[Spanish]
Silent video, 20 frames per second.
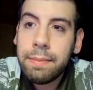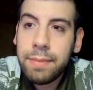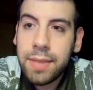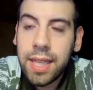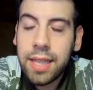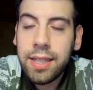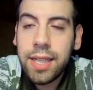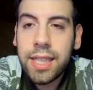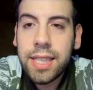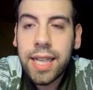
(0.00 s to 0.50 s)

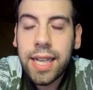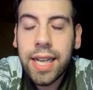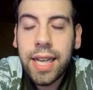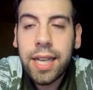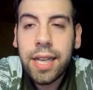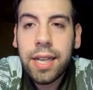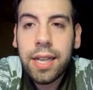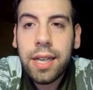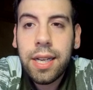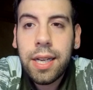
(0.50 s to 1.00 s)
tendréis
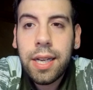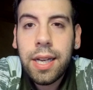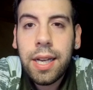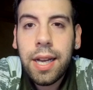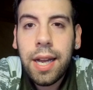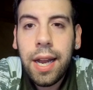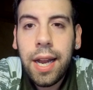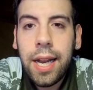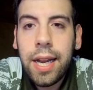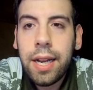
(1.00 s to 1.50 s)
aquí
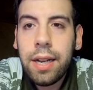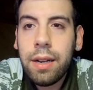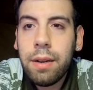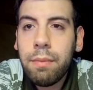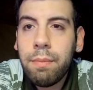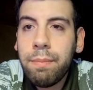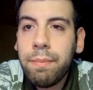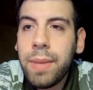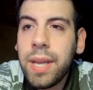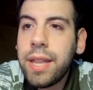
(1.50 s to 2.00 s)
el
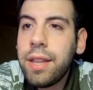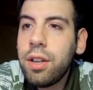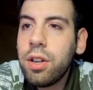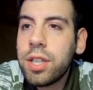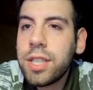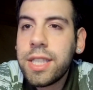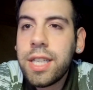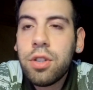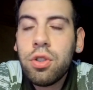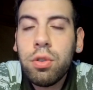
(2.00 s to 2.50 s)

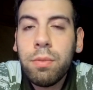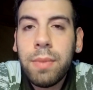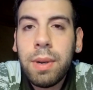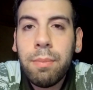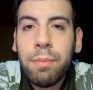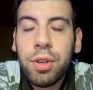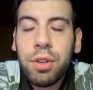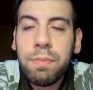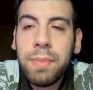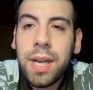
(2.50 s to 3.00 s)
vídeo
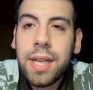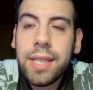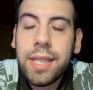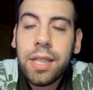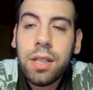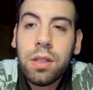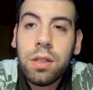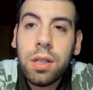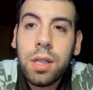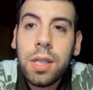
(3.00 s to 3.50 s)
resumen post
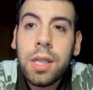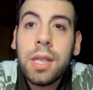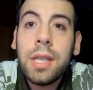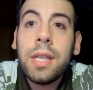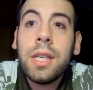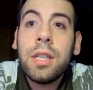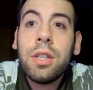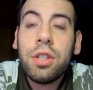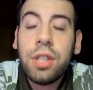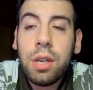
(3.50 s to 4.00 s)
partido.
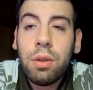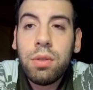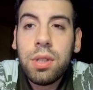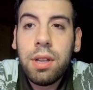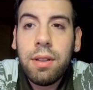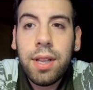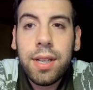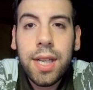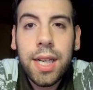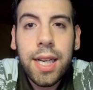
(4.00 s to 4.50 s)
Si os ha
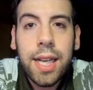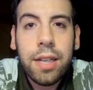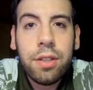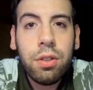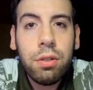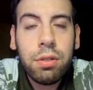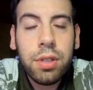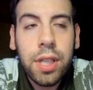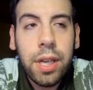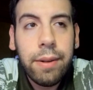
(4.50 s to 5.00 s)
gustado, dale like,
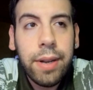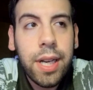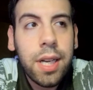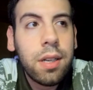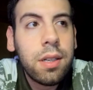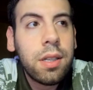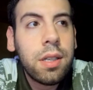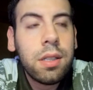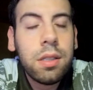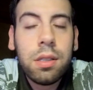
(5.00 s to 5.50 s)

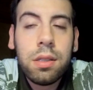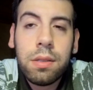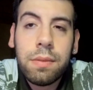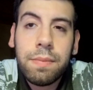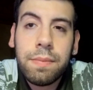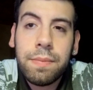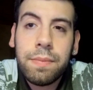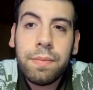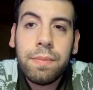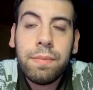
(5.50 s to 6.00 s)
suscribiros
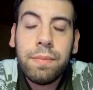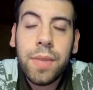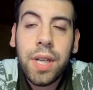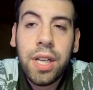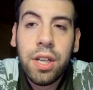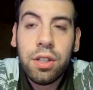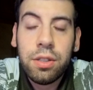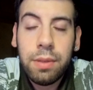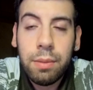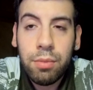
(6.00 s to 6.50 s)

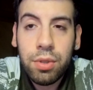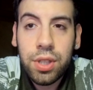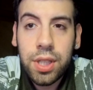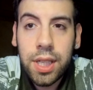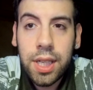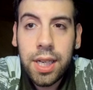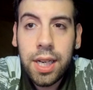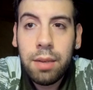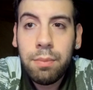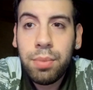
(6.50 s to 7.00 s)
y nos vemos
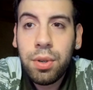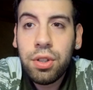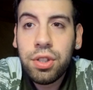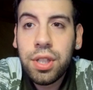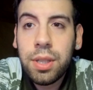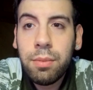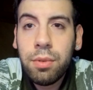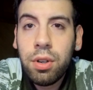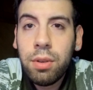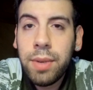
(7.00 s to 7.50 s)
en el
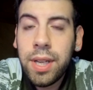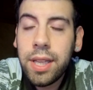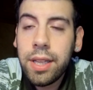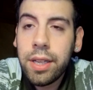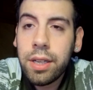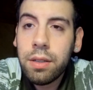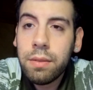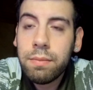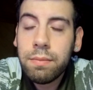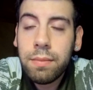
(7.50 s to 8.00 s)
próximo
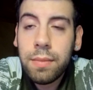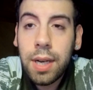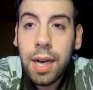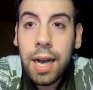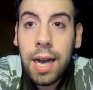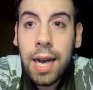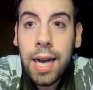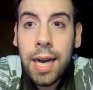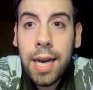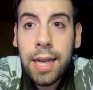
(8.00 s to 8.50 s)
vídeo.
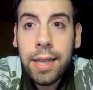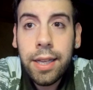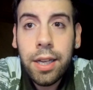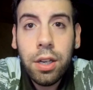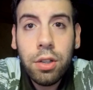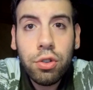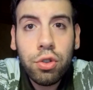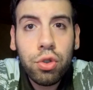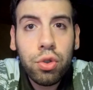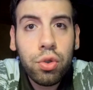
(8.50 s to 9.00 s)

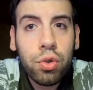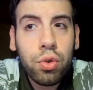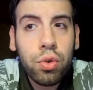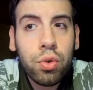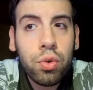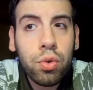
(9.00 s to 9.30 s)
Adiós.